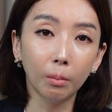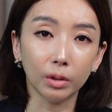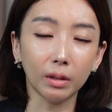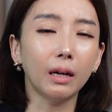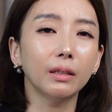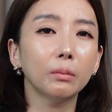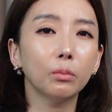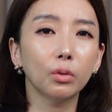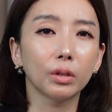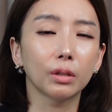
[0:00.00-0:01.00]
뭐
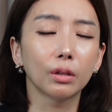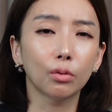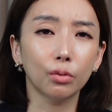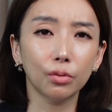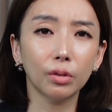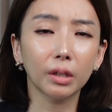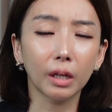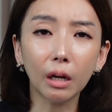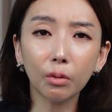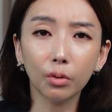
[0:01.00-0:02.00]
단행몰이를
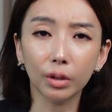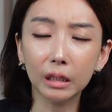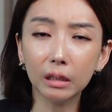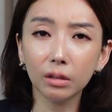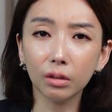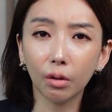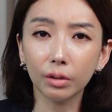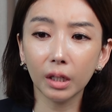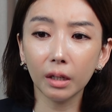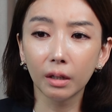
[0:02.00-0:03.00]
꾸준하게 하고 있는
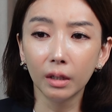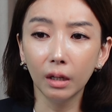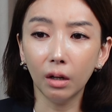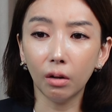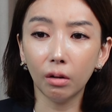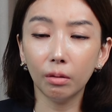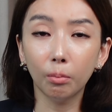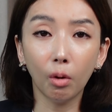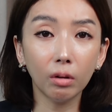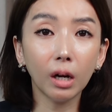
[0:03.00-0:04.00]
것에 어,
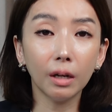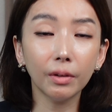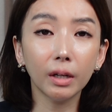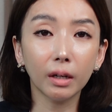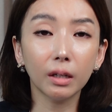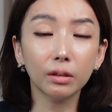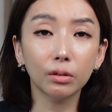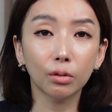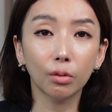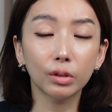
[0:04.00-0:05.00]
뭔가 하나의
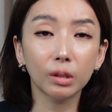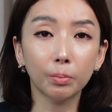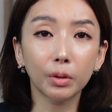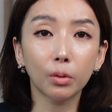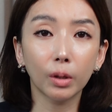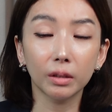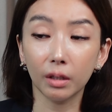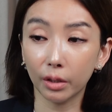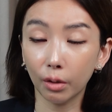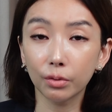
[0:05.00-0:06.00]
카드는 던질 필요가
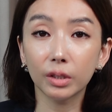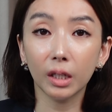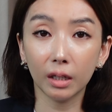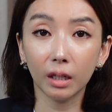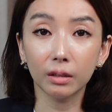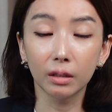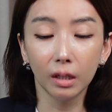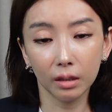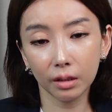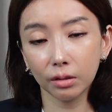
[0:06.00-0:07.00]
있다. 견제 카드.
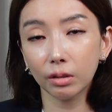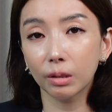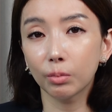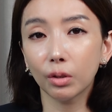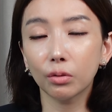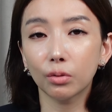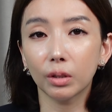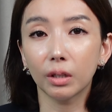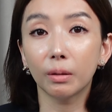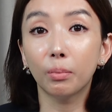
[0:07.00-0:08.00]
그래서
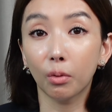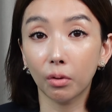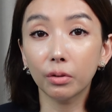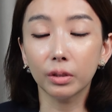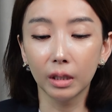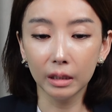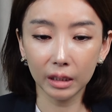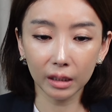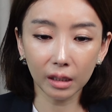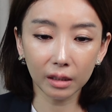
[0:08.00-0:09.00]
김경수에 대한 복권을
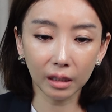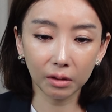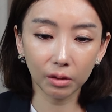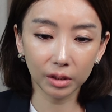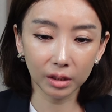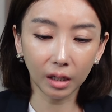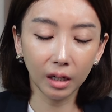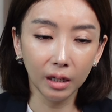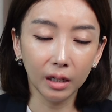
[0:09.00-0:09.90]
생각한 것이다.